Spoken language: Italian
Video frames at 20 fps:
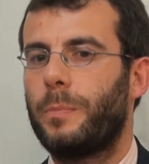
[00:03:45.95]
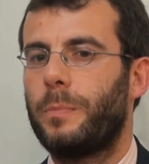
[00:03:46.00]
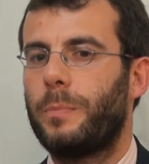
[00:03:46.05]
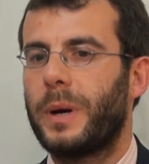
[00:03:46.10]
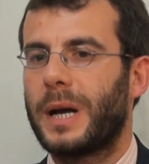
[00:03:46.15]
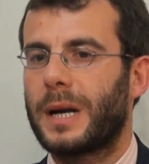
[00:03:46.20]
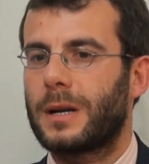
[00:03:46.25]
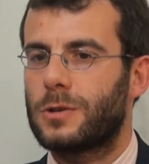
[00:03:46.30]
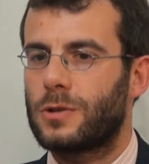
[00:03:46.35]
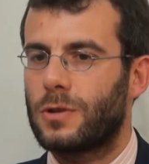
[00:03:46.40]

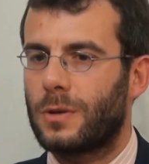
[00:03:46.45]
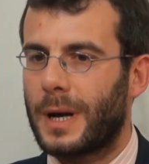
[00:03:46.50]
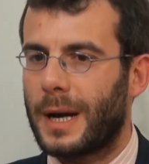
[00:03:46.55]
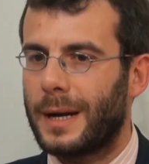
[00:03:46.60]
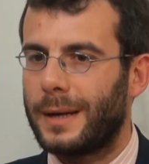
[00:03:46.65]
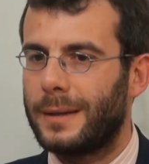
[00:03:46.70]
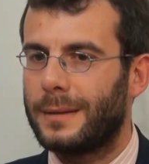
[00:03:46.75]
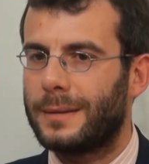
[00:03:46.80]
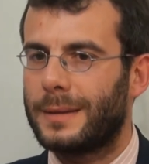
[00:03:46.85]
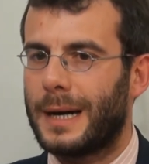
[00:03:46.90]

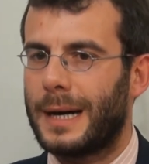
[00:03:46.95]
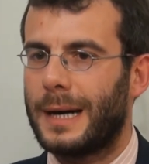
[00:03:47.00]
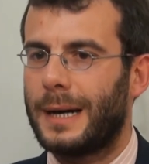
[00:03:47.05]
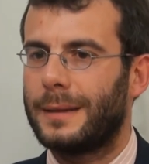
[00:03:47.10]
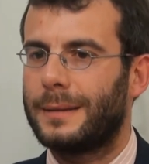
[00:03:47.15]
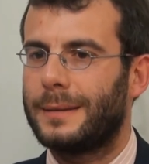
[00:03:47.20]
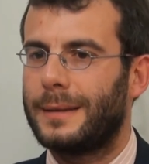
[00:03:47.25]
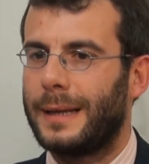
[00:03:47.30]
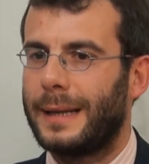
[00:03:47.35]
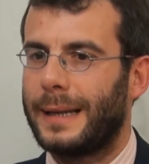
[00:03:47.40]

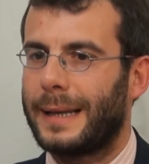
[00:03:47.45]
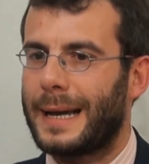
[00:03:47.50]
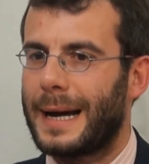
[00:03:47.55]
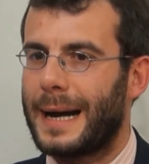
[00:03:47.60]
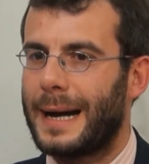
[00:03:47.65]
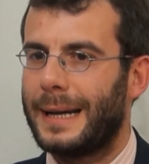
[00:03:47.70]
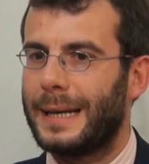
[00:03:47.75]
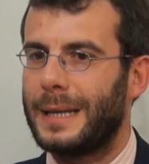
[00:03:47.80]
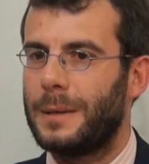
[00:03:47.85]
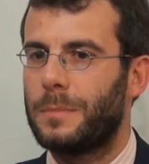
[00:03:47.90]
personalità del
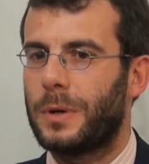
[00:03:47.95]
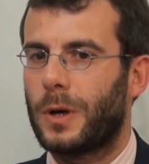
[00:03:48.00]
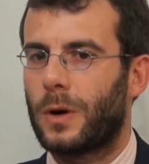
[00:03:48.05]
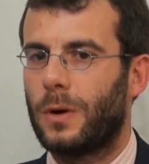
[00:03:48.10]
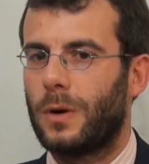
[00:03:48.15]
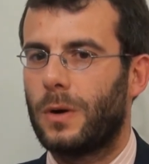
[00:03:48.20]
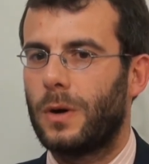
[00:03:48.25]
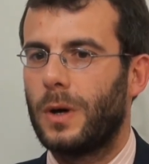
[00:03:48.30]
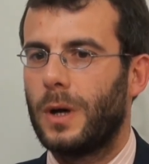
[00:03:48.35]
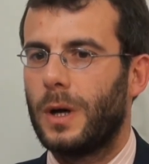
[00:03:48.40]

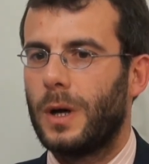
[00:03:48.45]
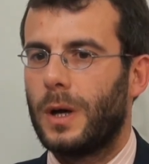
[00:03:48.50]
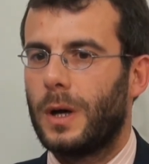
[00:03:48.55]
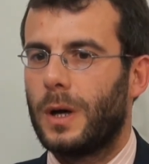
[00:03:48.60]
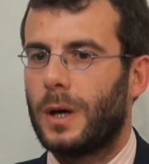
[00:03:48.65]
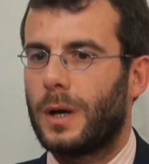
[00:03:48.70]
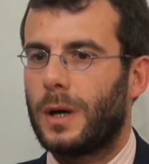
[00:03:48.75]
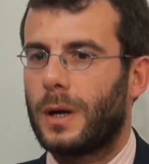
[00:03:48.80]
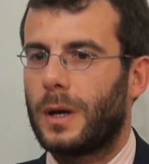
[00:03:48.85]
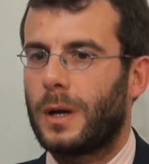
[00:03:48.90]
calibro
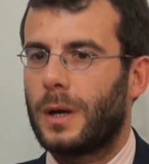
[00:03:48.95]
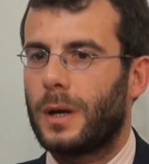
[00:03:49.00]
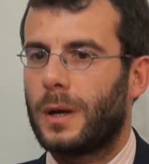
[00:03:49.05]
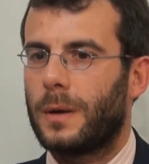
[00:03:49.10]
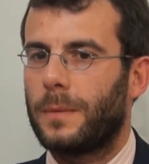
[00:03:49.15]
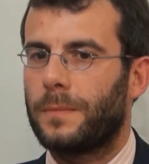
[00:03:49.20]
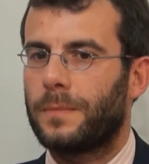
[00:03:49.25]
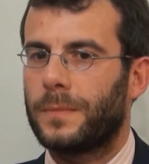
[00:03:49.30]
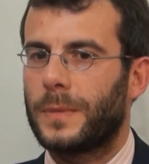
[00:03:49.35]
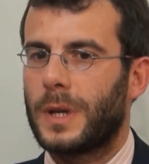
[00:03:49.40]

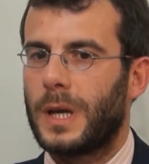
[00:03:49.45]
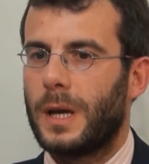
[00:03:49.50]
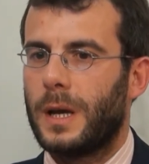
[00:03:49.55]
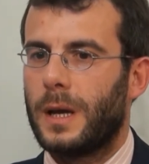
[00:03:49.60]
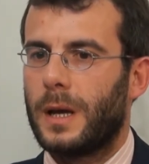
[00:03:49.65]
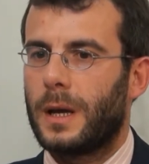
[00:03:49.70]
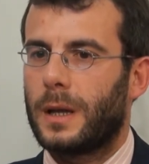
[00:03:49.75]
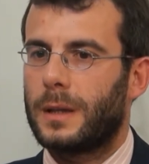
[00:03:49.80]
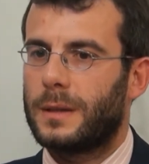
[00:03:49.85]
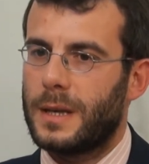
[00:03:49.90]
eh,
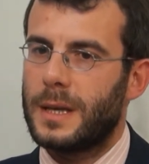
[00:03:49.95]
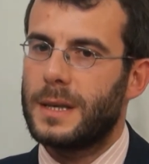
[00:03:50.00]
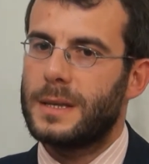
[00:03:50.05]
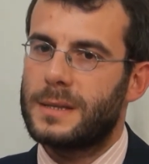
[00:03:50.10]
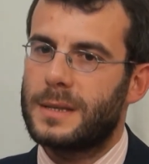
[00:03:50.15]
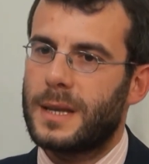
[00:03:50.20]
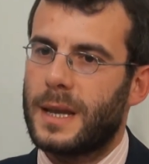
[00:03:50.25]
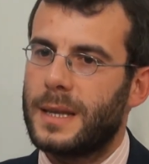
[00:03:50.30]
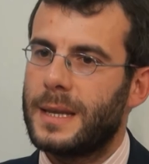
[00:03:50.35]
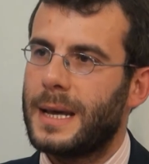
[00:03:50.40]
di
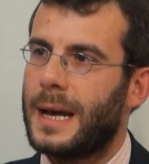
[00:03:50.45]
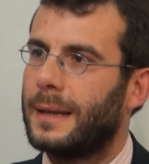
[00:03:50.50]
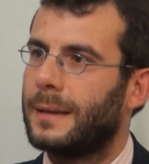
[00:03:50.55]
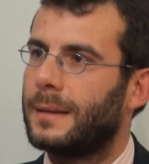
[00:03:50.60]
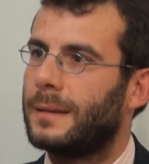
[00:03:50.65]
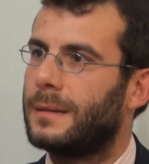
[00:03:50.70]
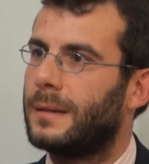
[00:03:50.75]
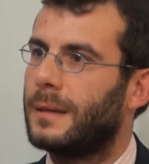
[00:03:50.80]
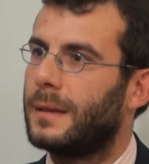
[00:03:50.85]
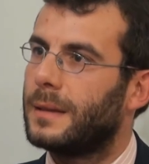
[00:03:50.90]

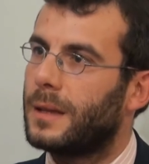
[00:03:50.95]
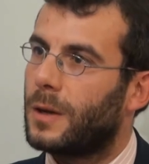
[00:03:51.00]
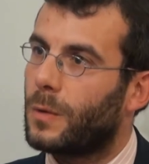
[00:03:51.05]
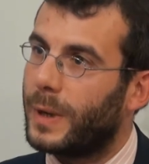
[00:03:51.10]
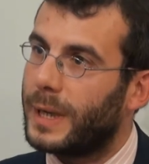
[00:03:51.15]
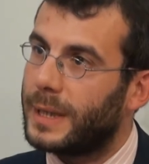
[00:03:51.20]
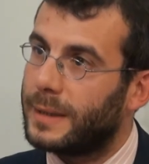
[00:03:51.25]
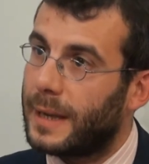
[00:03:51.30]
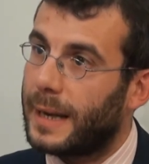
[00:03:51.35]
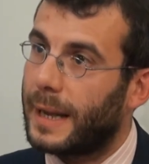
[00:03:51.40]
insegnanti, di
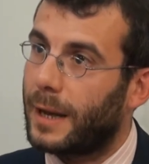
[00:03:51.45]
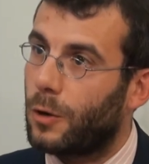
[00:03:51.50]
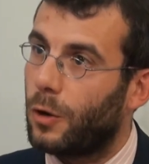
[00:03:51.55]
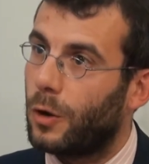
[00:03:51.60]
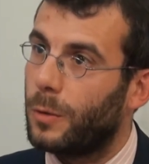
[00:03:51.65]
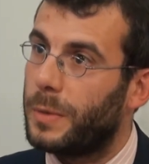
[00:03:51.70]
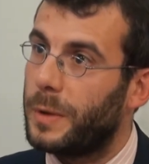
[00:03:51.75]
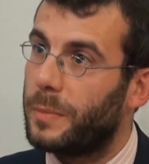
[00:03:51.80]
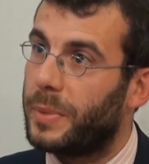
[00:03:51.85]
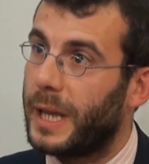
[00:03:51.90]
quelli delle
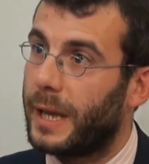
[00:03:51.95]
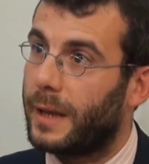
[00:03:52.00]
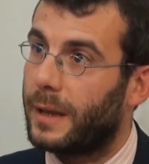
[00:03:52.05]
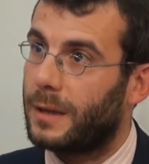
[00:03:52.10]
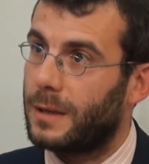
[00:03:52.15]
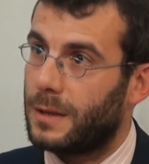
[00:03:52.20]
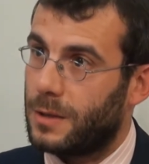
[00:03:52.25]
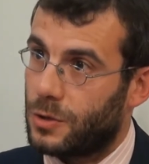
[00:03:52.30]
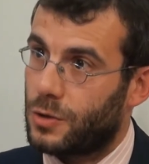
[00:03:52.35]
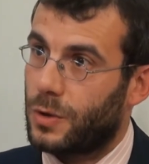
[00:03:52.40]
Colby Brick,
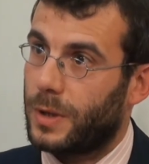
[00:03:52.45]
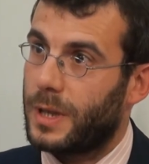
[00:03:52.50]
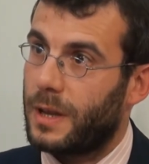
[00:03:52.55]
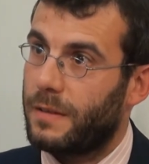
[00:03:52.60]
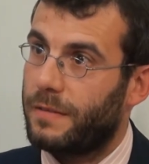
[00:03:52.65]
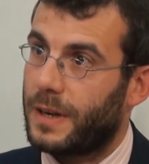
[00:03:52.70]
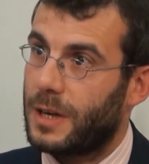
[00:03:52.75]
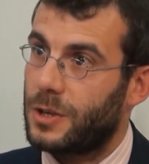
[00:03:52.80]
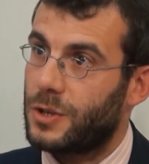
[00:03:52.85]
cioè dei,